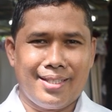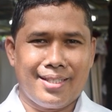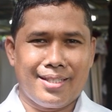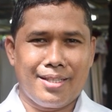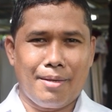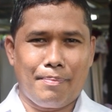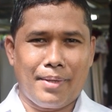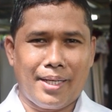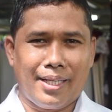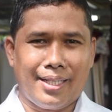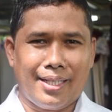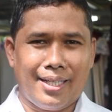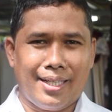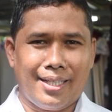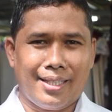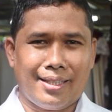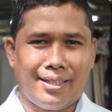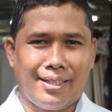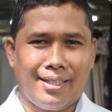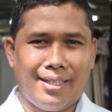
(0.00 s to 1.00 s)

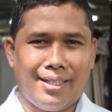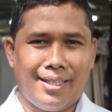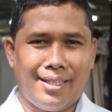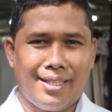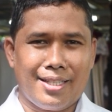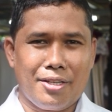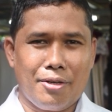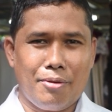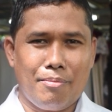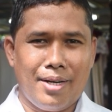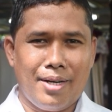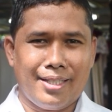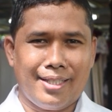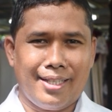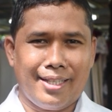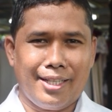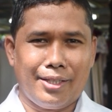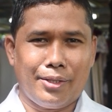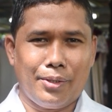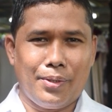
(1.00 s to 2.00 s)
sapagkat uh, sa
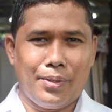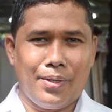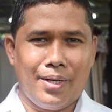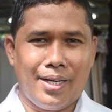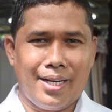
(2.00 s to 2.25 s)
umagang ito